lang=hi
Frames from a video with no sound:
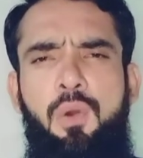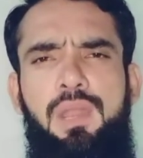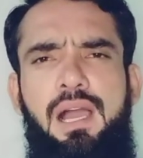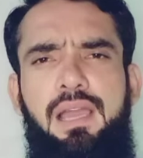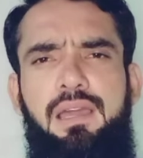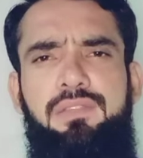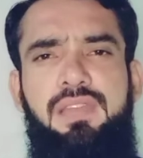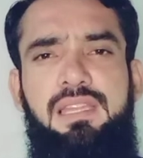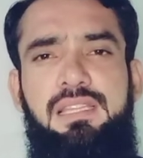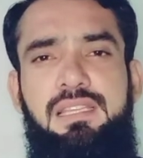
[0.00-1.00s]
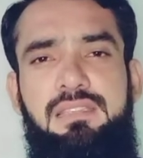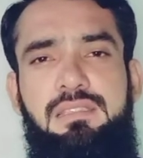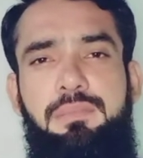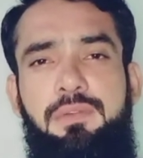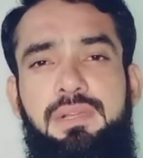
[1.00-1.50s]
और अगर चैनल
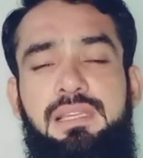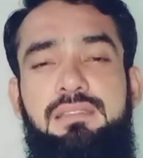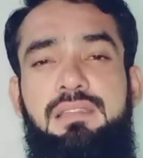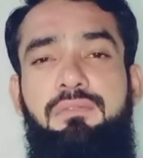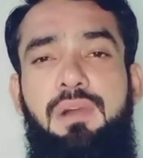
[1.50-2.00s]
किसी भी वजह से